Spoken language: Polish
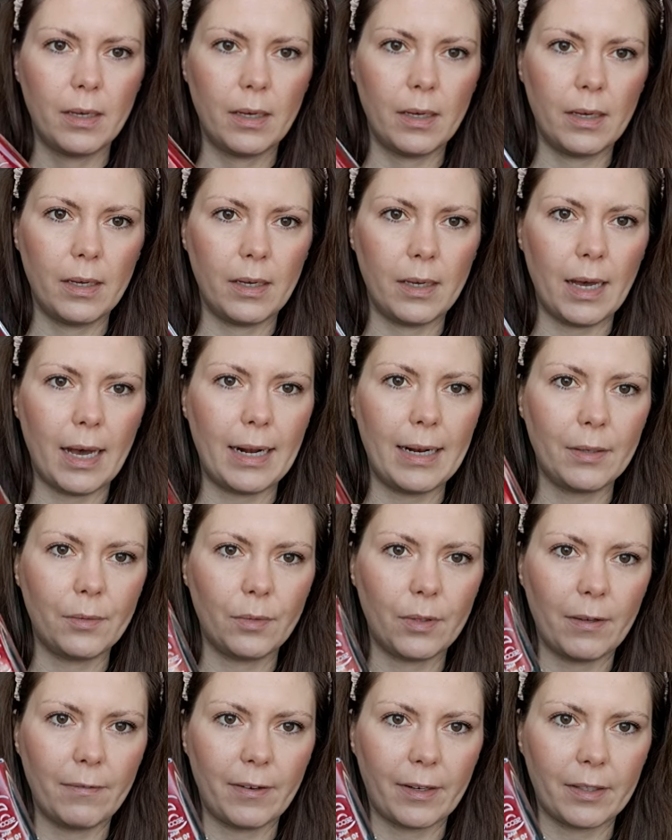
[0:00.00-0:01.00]
e, ale
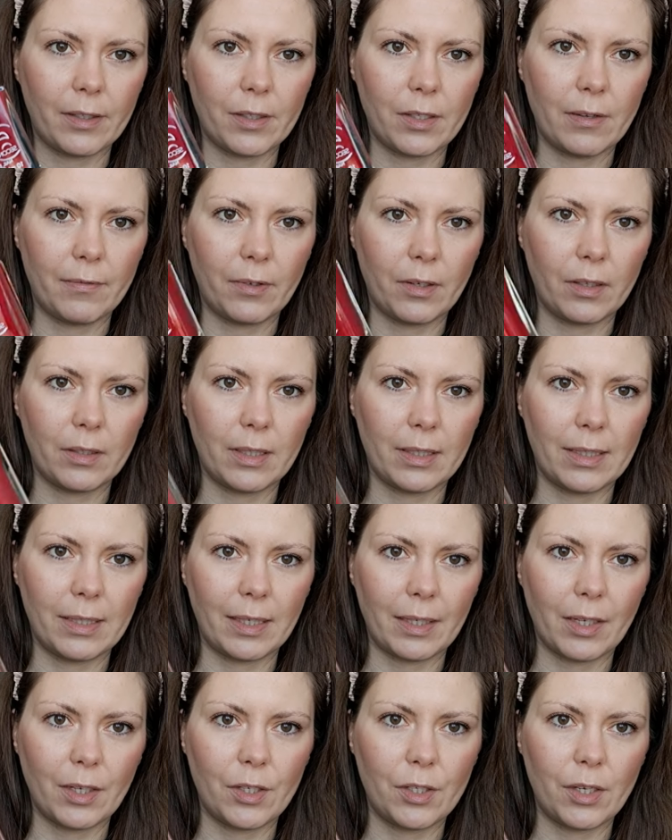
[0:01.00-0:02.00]
tutaj faktycznie wygląda na
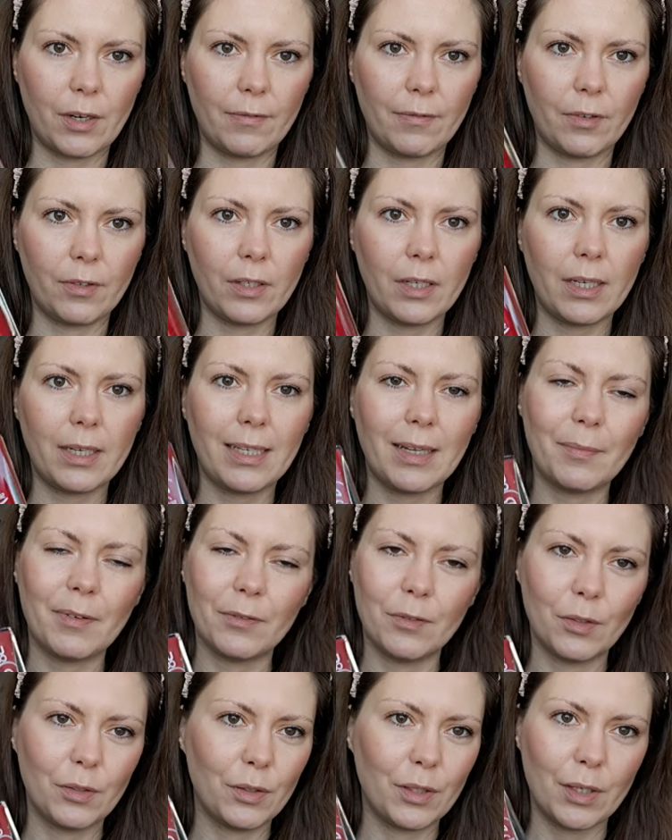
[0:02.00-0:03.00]
taki czerwony i na
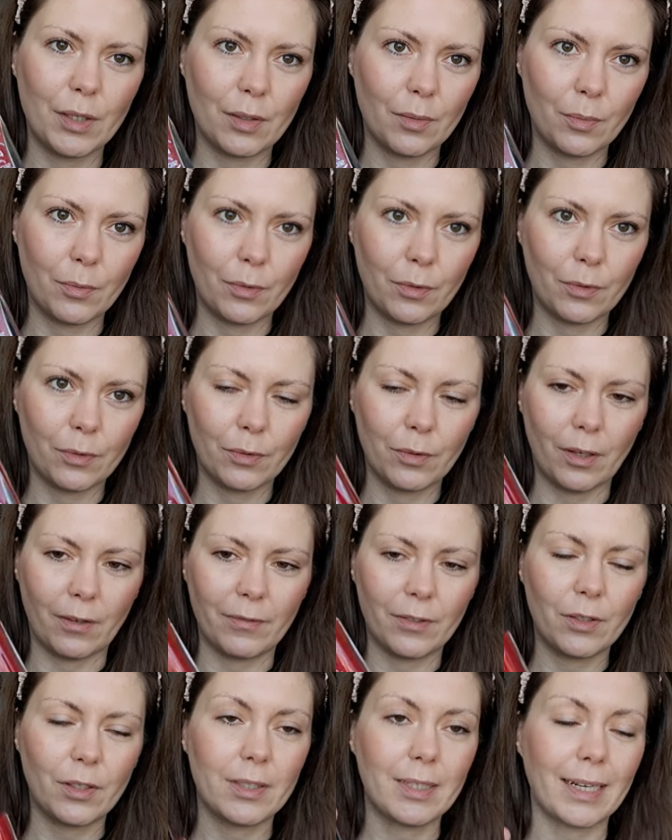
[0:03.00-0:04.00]
pewno on nie jest
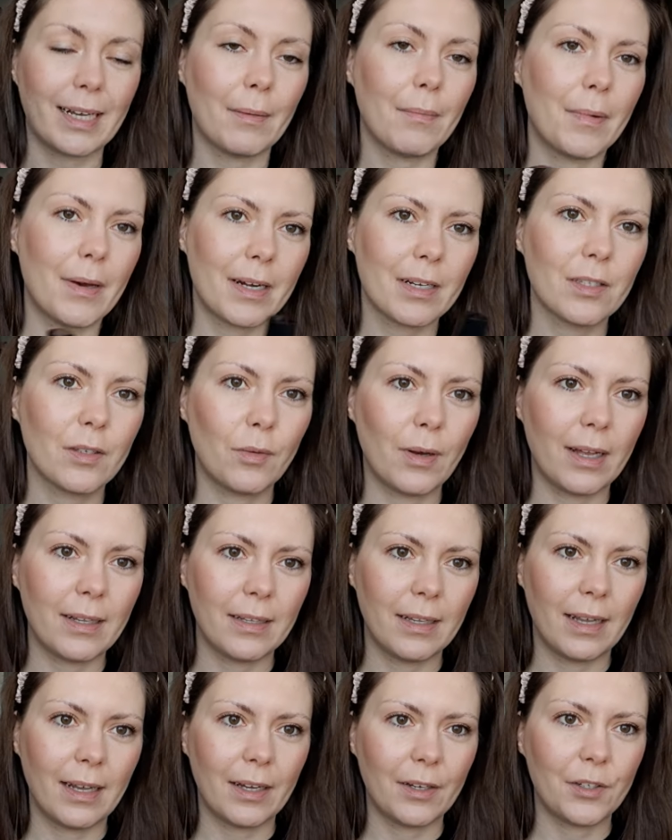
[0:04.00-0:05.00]
burgundowy. To jest taka bardzo
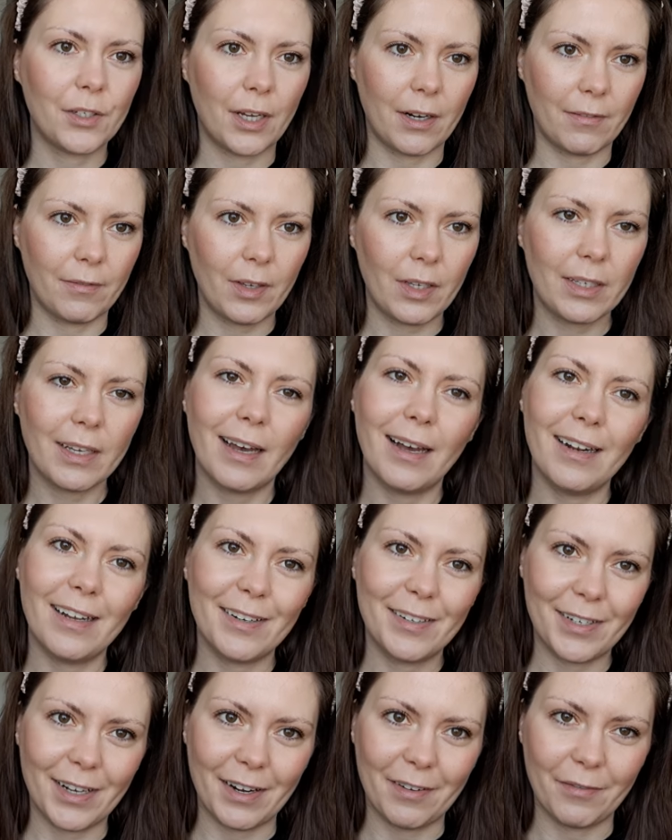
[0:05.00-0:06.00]
ładna czerwień,
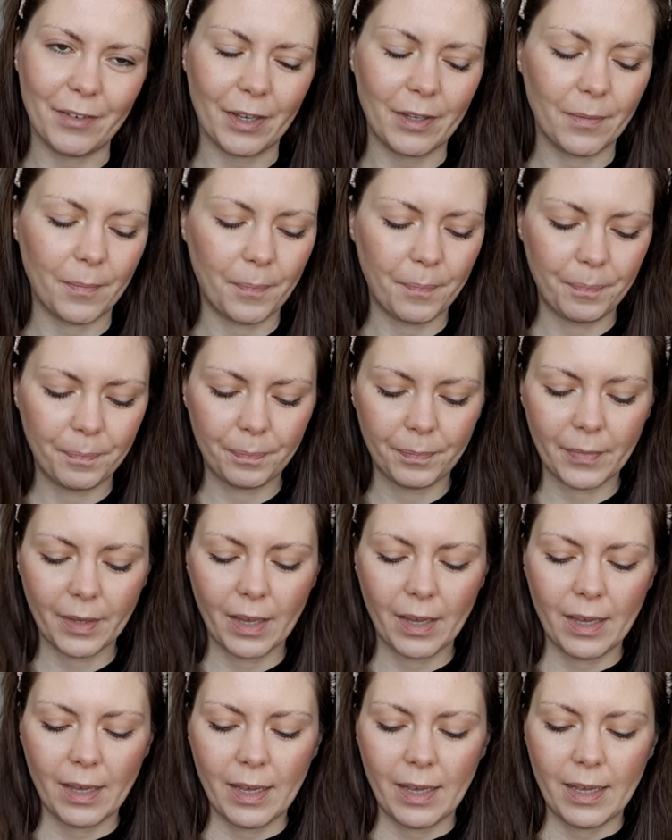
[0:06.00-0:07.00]
ale czerwień.
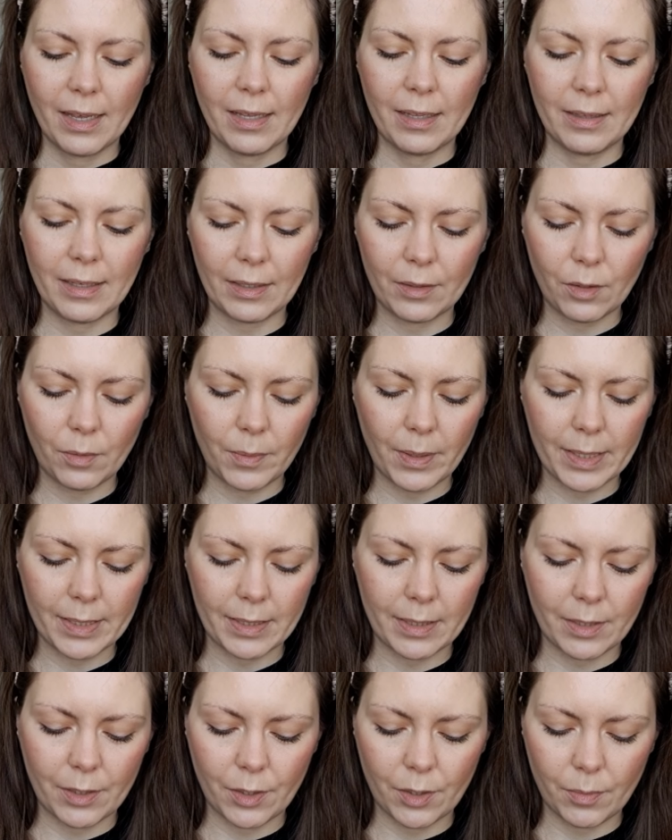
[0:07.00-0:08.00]

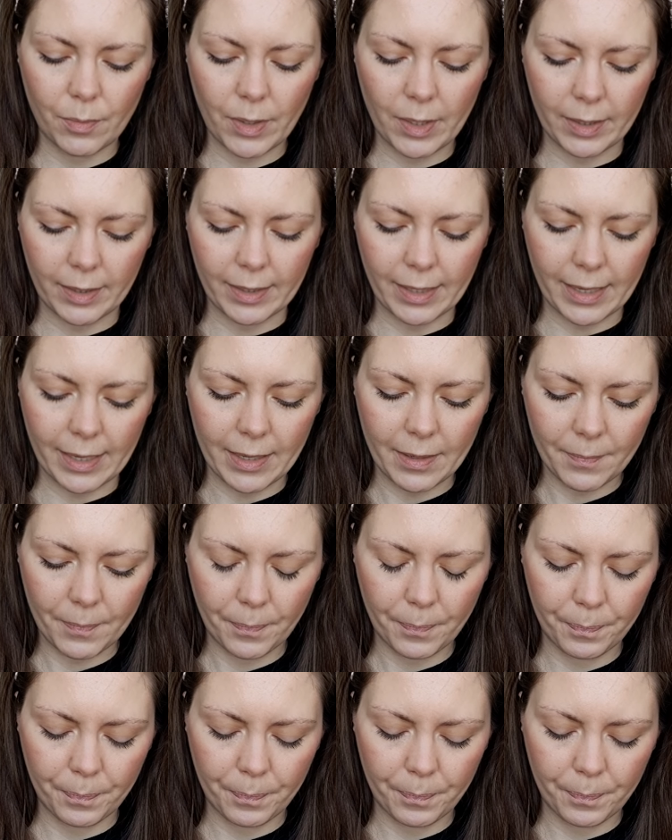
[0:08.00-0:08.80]
Natomiast szminka